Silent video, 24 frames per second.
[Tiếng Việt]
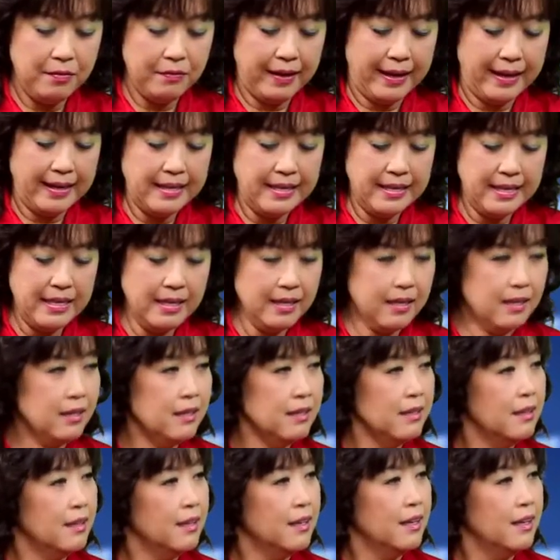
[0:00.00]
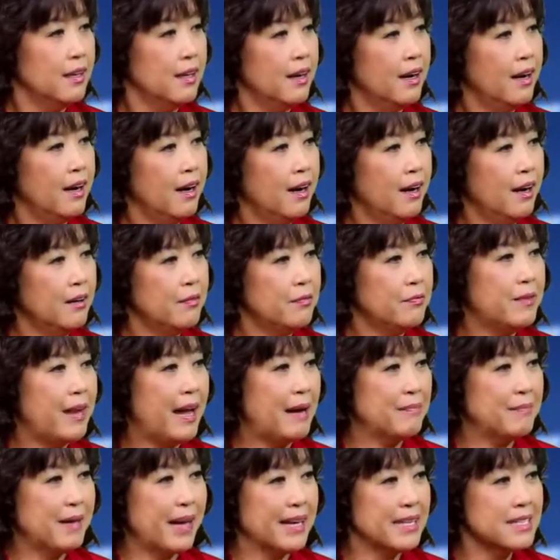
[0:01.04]
phải uh,
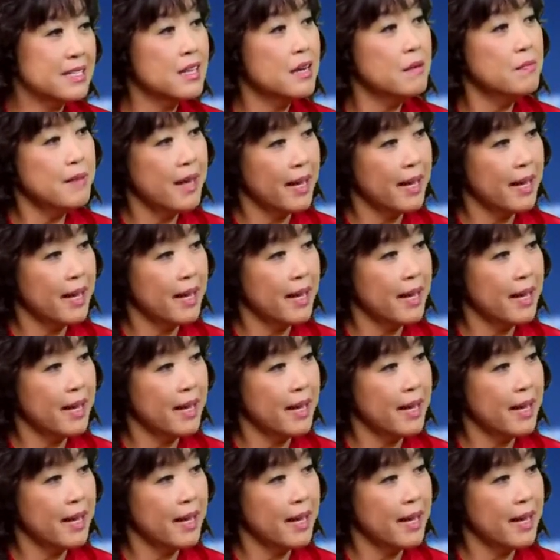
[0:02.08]
làm càng sớm